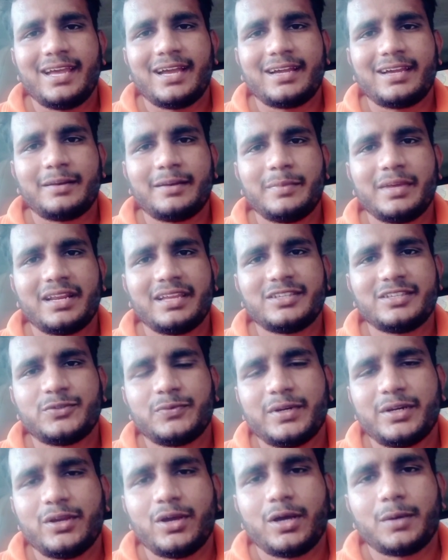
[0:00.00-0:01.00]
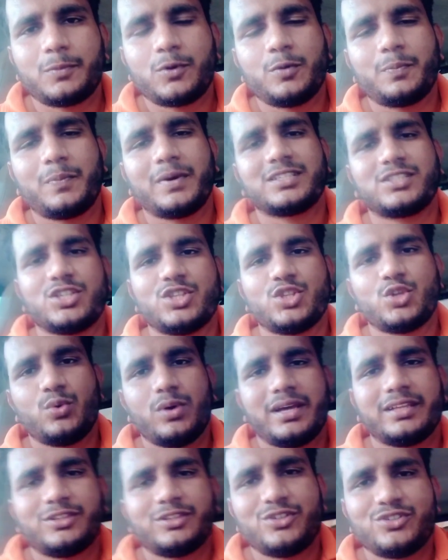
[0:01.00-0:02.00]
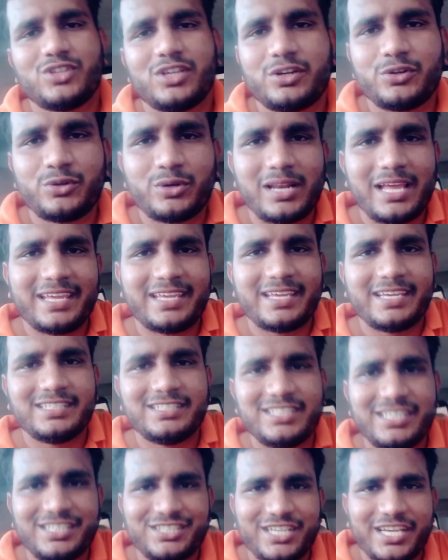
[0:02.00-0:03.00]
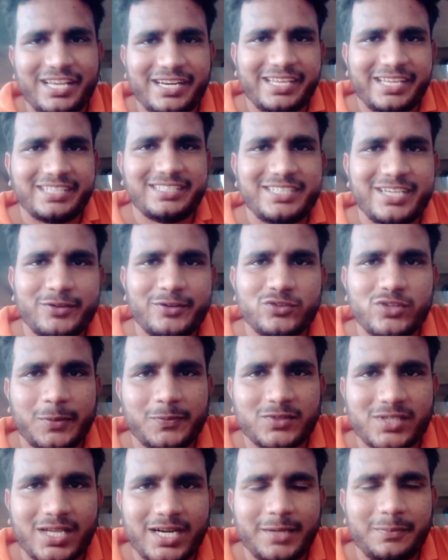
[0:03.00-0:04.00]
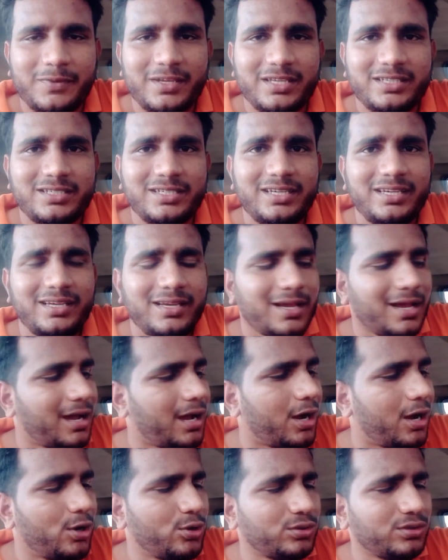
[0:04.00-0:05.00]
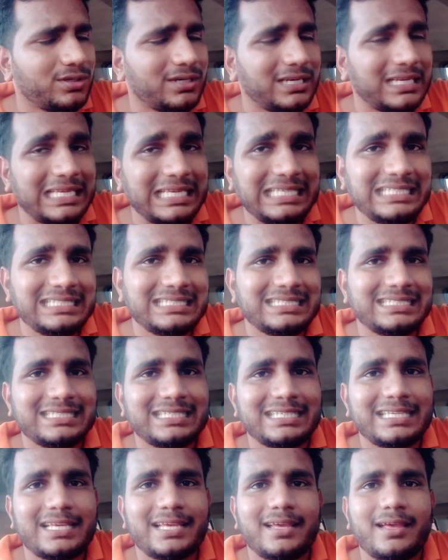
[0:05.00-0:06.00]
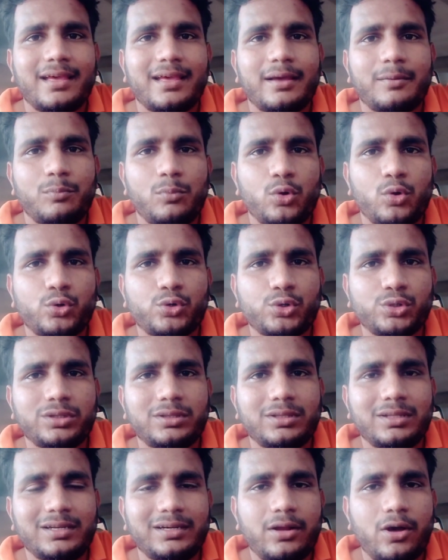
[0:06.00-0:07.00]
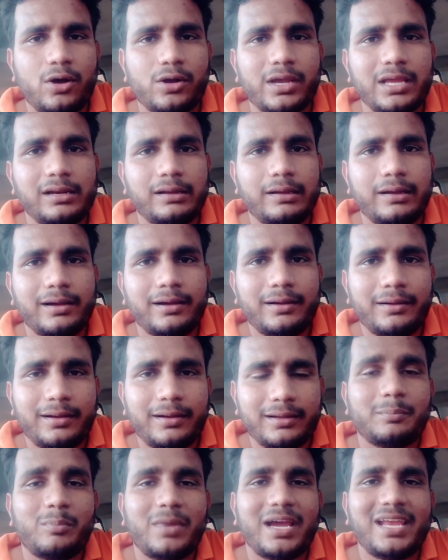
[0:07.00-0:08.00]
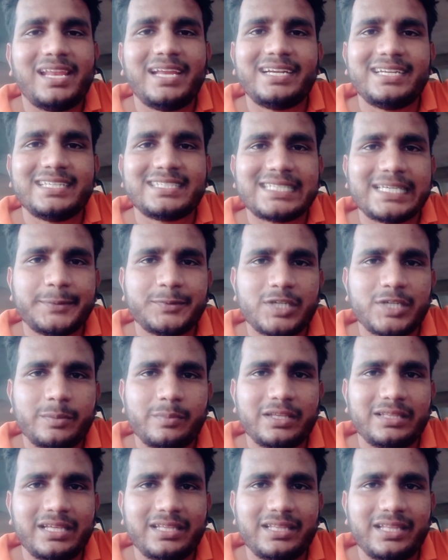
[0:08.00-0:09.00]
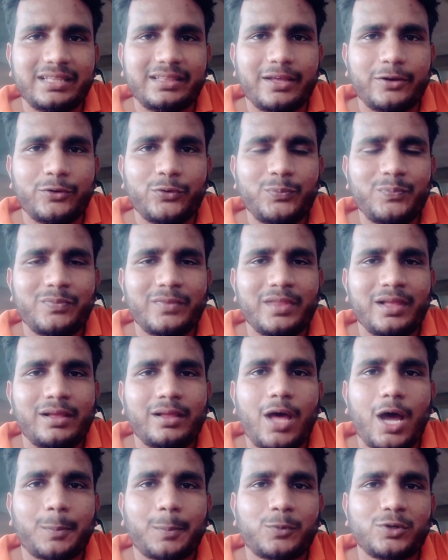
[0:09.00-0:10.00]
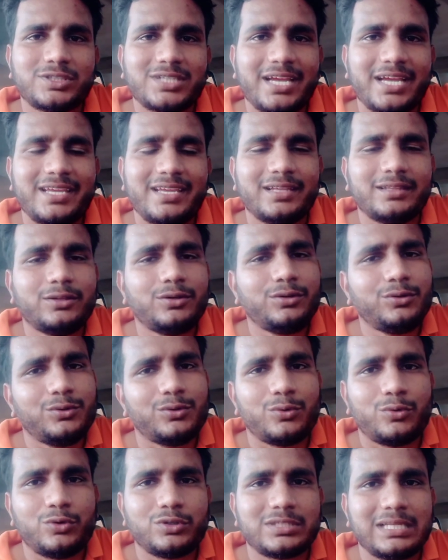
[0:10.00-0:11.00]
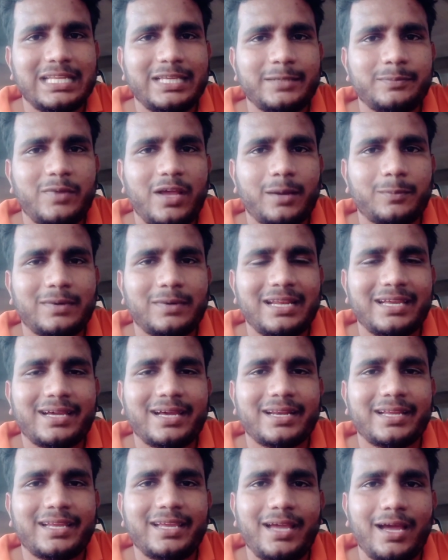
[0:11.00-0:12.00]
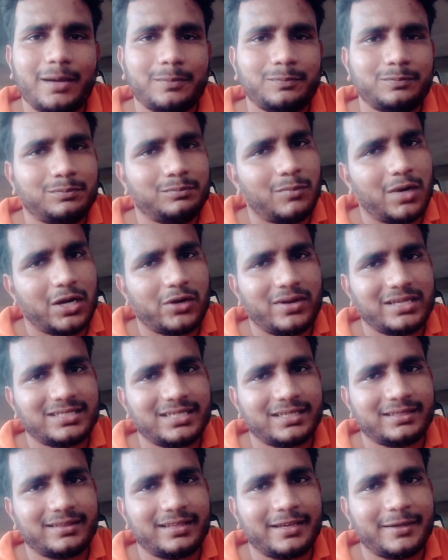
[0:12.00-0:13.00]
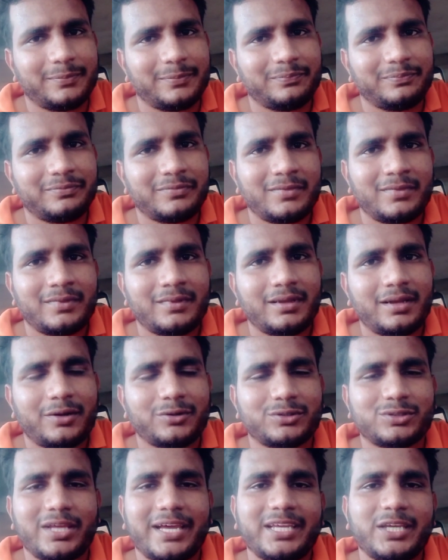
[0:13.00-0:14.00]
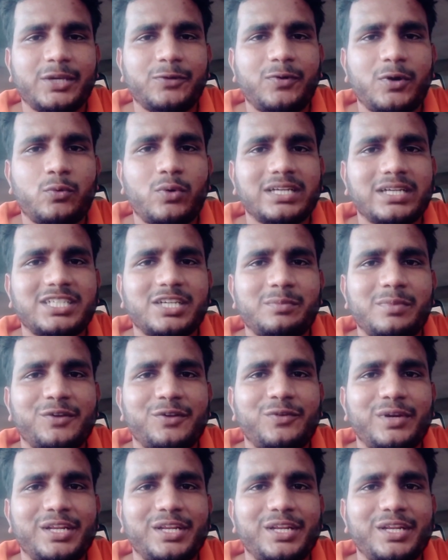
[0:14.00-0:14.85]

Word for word: है अगर मेरा इस वीडियो आपको पसंद हुआ है तो ज़रूर लाइक कीजिए शेयर कीजिए और सब्सक्राइब कीजिए और इस ब्लूटूथ डोंगल का बाई लिंक डिस्क्रिप्शन में दे देता हूँ आपको चाहिए तो उस लिंक पे आप क्लिक करके आप मंगवा सकते हैं और थैंक यू फॉर वाचिंग माय